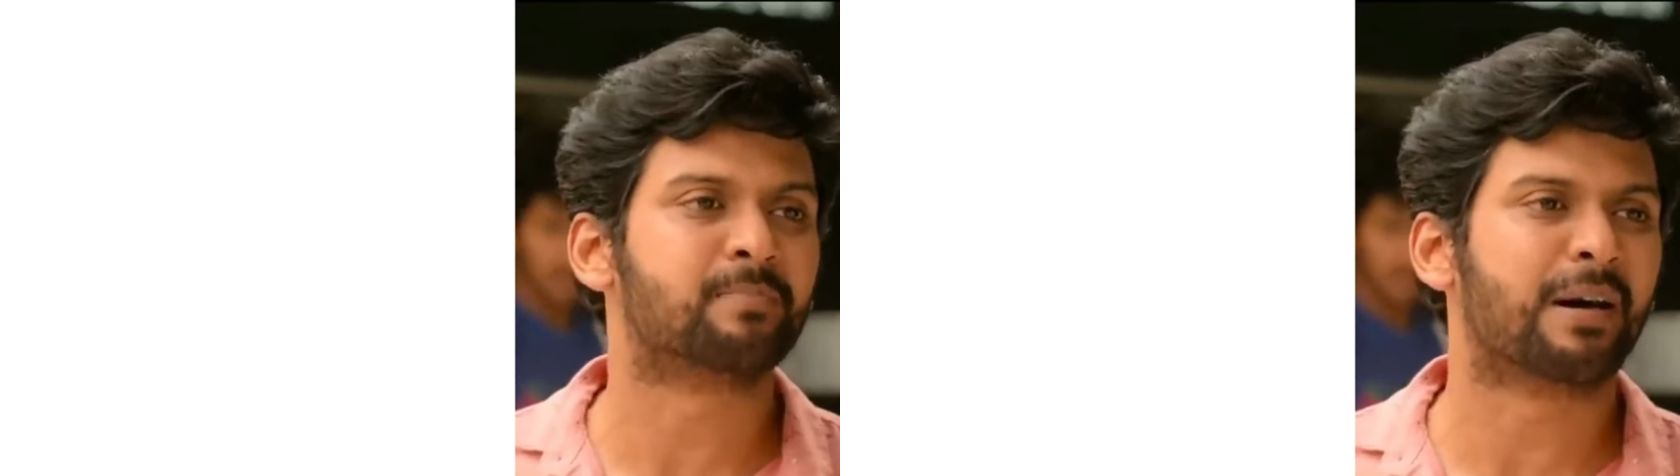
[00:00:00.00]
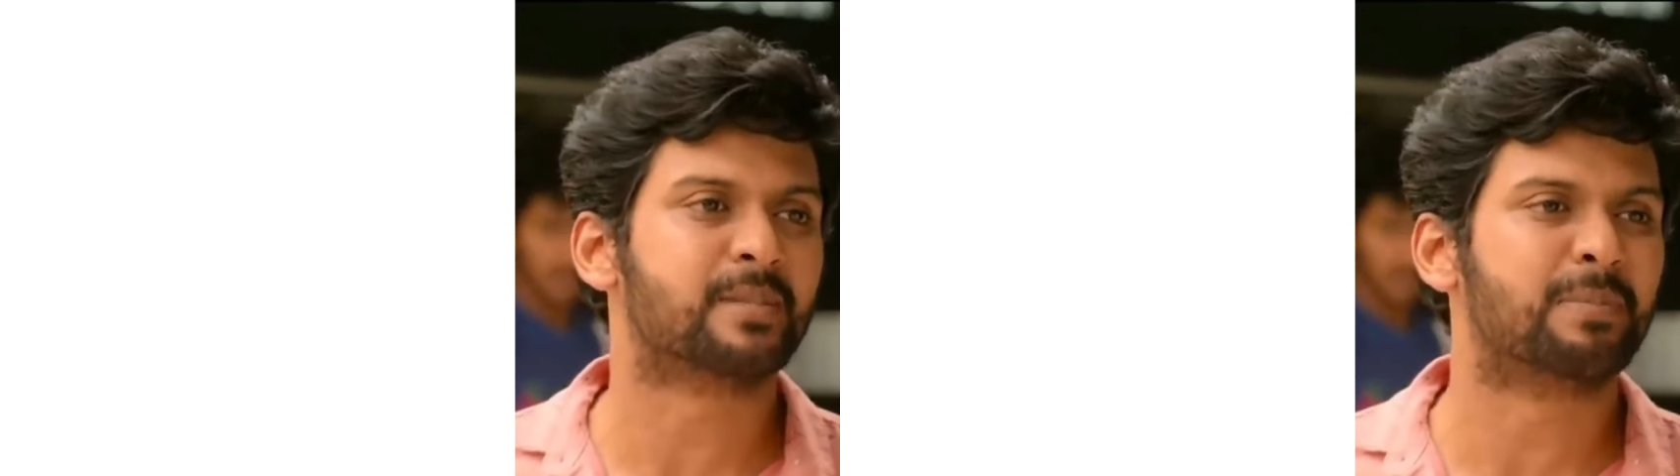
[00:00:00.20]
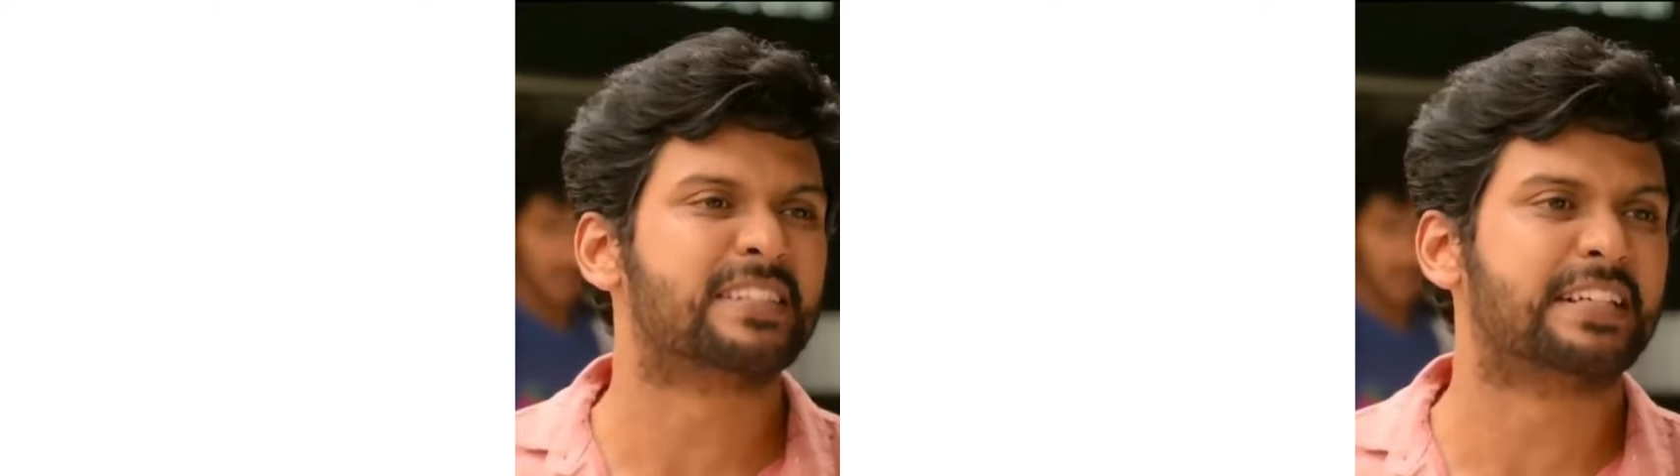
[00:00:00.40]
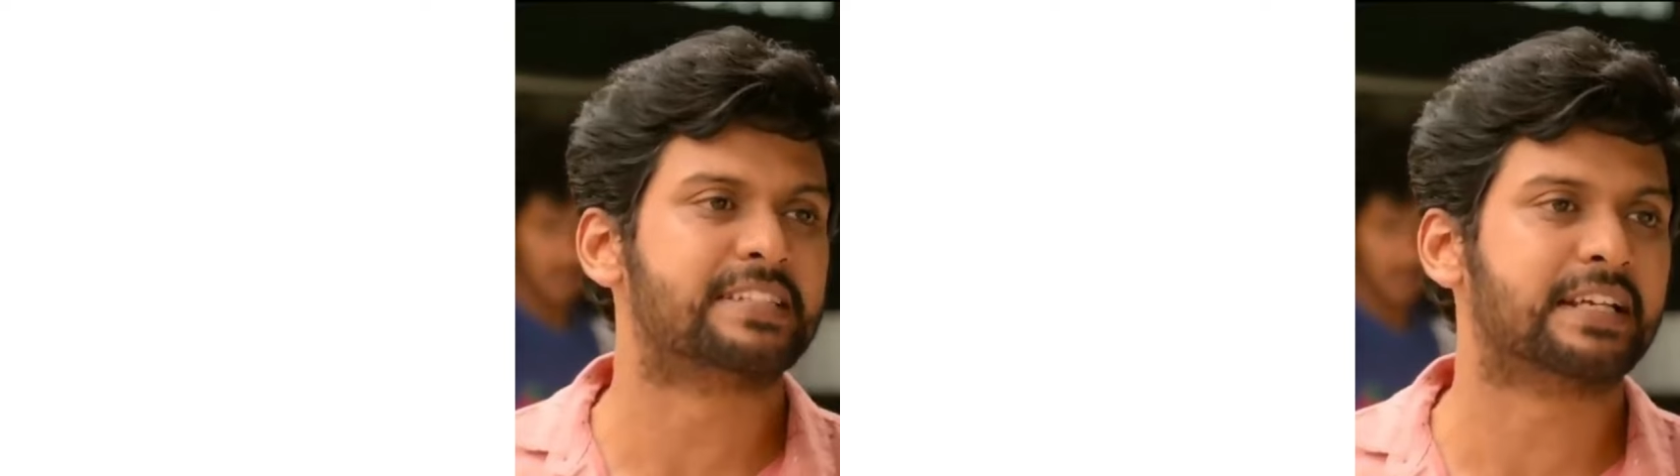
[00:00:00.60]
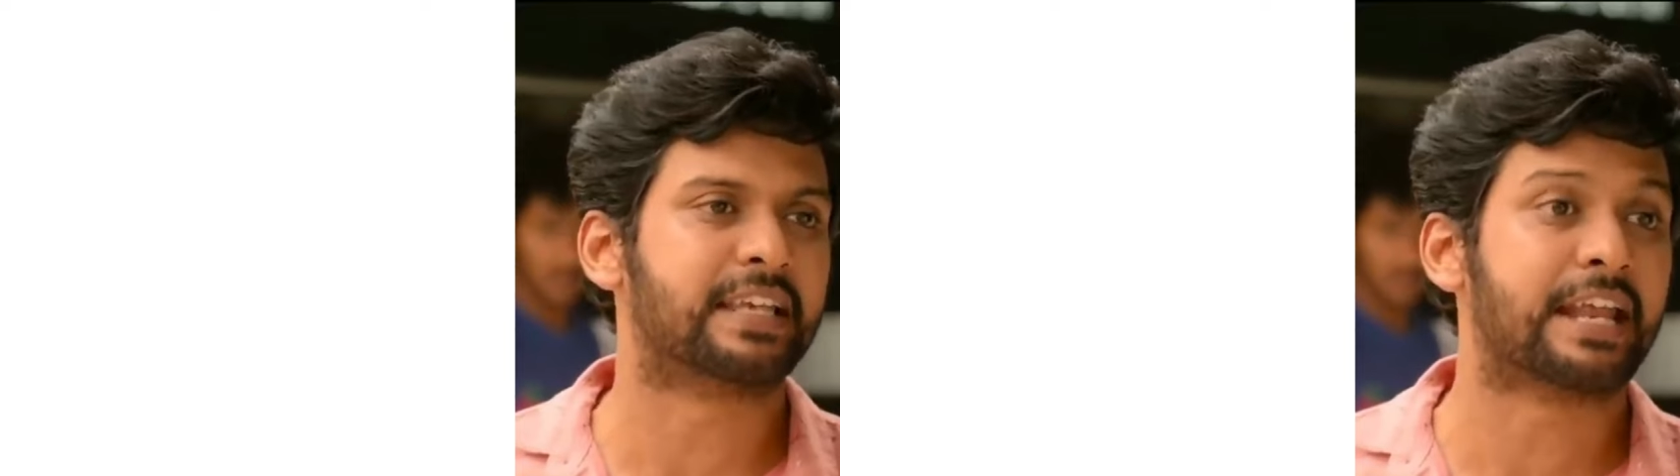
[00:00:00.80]
రెస్పాన్సిబుల్
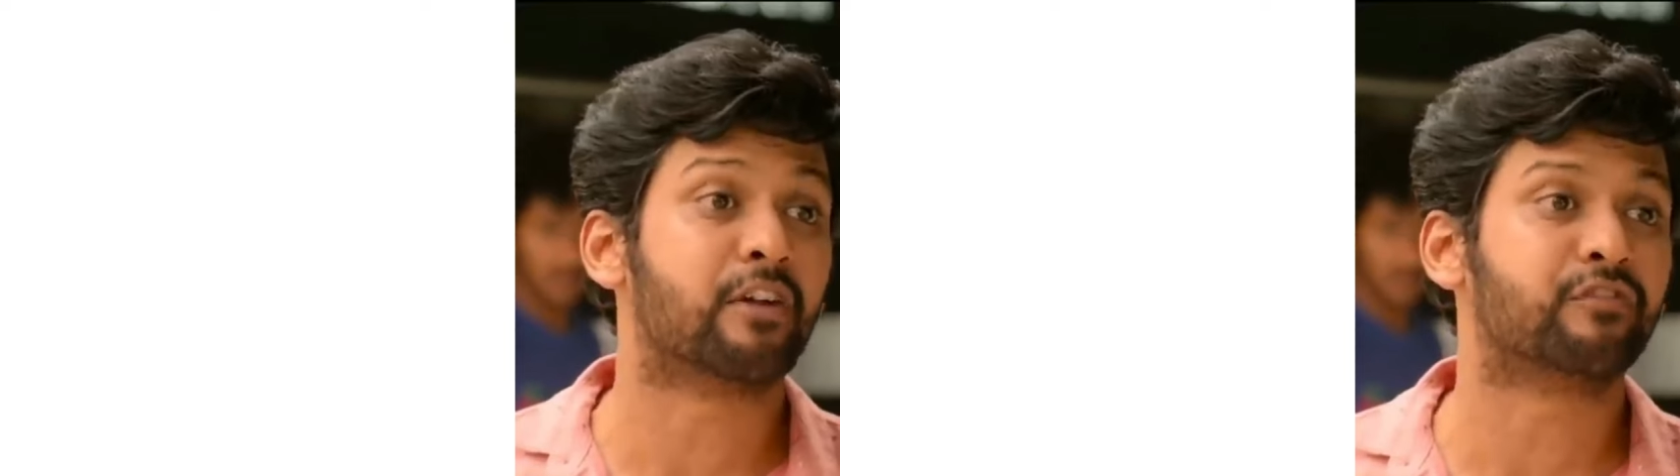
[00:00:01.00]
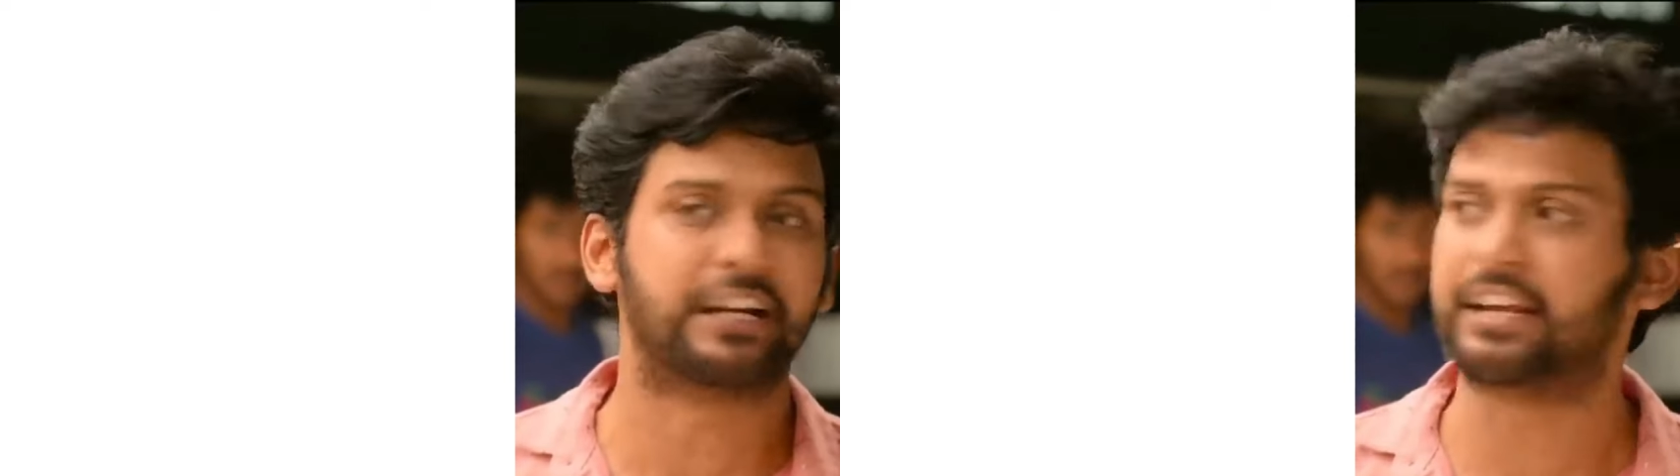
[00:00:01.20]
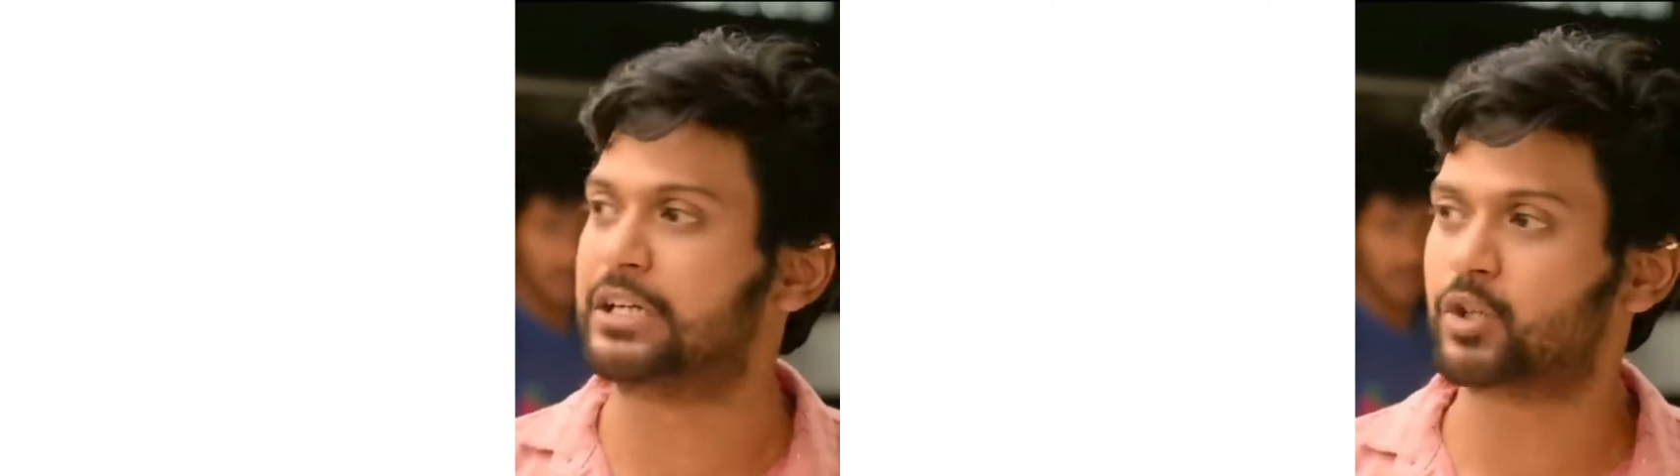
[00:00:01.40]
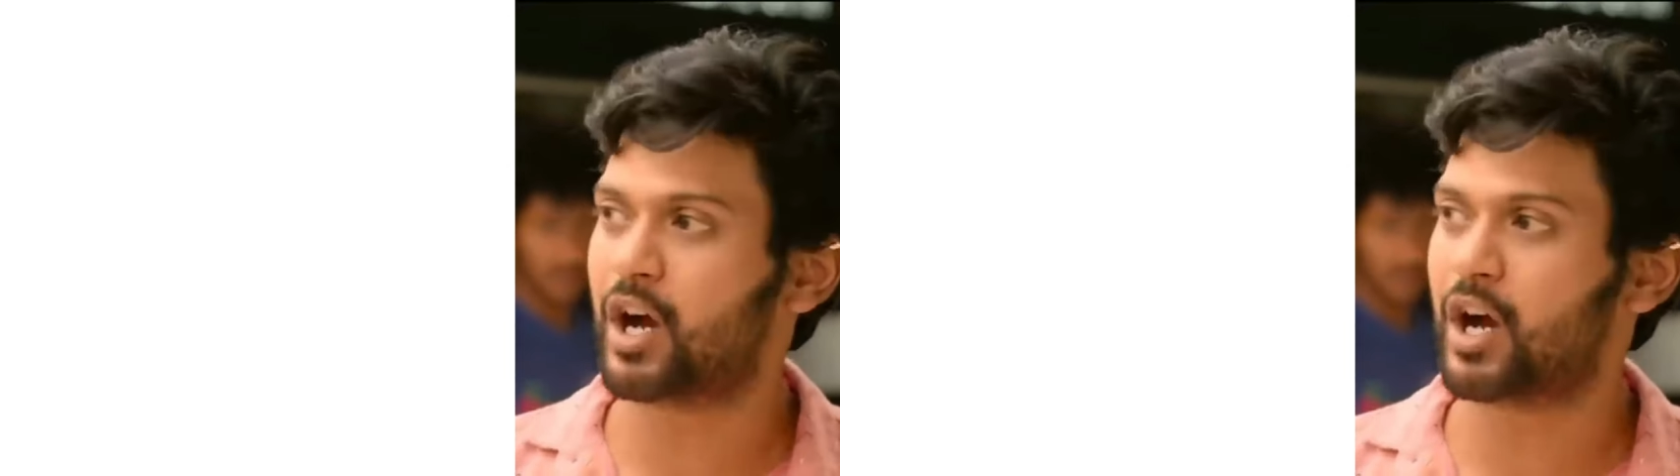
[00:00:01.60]
సిటిజన్ కేన్ ఆఫ్ కంట్రీ